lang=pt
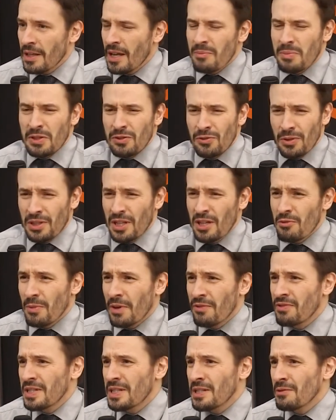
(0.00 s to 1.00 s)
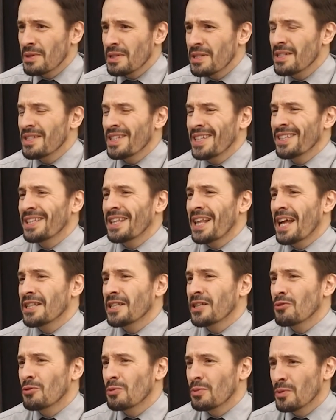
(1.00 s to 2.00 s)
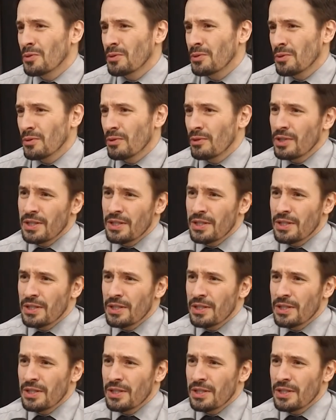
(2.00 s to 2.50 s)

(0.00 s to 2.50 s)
A pessoa tem uma visão acinzentada do mundo,